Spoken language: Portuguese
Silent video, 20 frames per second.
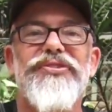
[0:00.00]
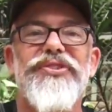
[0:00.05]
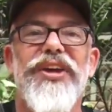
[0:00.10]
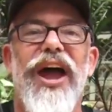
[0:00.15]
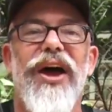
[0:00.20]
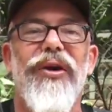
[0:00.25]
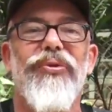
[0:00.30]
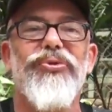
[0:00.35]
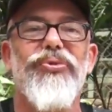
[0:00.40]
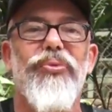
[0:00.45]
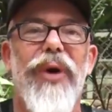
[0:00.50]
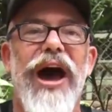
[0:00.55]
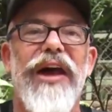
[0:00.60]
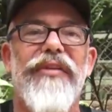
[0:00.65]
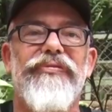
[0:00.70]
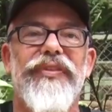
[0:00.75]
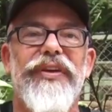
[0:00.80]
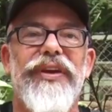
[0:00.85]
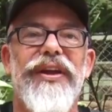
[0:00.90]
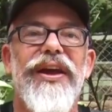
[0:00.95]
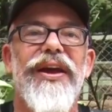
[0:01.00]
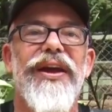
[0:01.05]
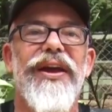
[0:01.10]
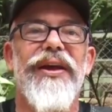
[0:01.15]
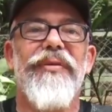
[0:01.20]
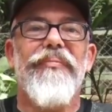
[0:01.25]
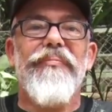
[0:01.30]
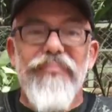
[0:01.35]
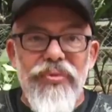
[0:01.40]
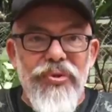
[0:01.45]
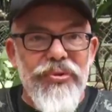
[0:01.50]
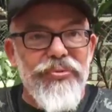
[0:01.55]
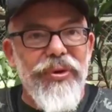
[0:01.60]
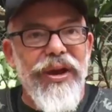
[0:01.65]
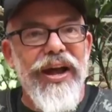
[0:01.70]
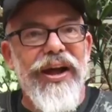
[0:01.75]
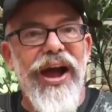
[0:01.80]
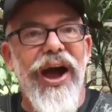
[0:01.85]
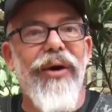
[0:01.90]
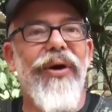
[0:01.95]
que é o dwarf. Muito
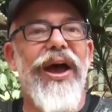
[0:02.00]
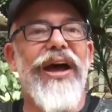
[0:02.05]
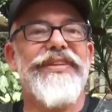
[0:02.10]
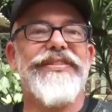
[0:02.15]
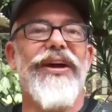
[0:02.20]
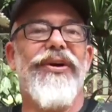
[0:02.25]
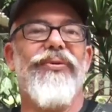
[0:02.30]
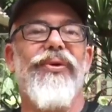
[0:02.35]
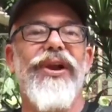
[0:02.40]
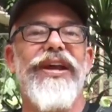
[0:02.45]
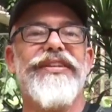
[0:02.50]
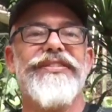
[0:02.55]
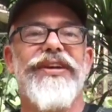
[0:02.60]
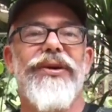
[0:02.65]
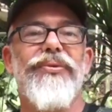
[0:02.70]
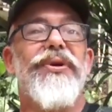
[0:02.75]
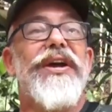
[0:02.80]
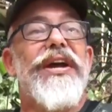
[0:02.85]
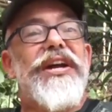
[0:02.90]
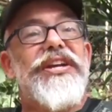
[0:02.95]
legal essa coleção